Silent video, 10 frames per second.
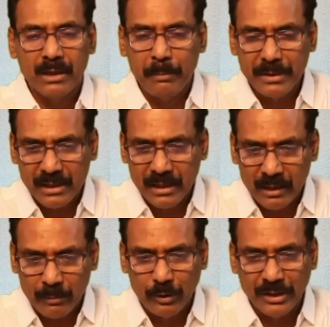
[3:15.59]
ఎంపీ
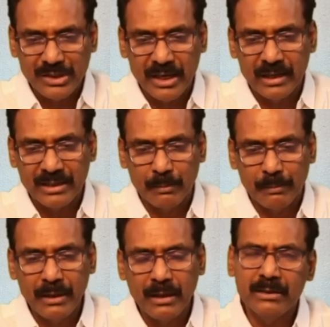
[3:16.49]
స్థానానికి పోటీ చేయాలని
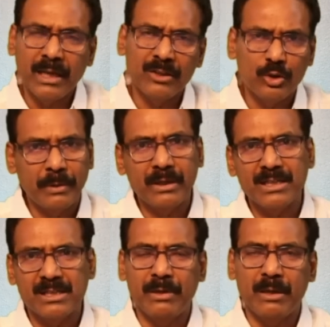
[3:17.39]
చెప్పి దాంతోపాటుగా
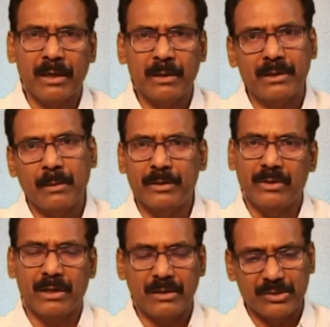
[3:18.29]
అసెంబ్లీ పార్లమెంట్
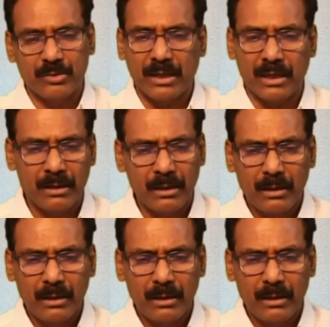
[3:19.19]
అభ్యర్థుల లిస్టు కూడా